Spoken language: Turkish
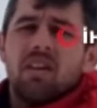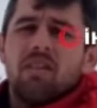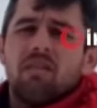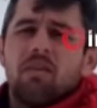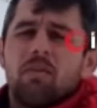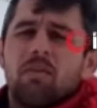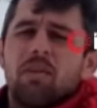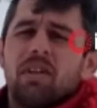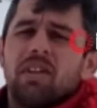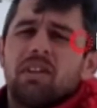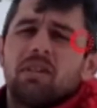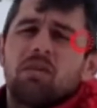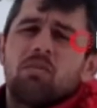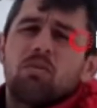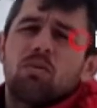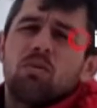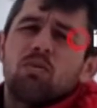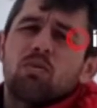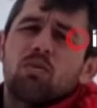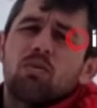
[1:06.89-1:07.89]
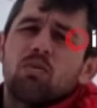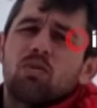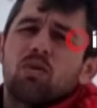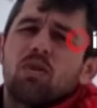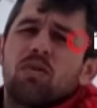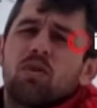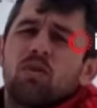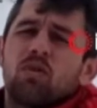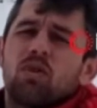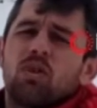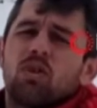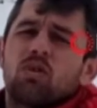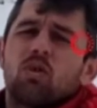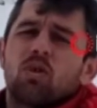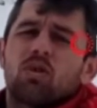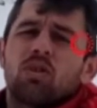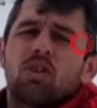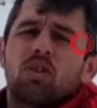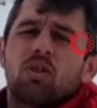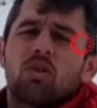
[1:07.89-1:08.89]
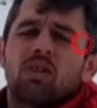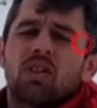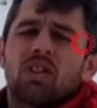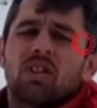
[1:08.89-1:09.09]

ve Milli Eğitim Müdürümüz Mustafa Cöre'ye çok teşekkür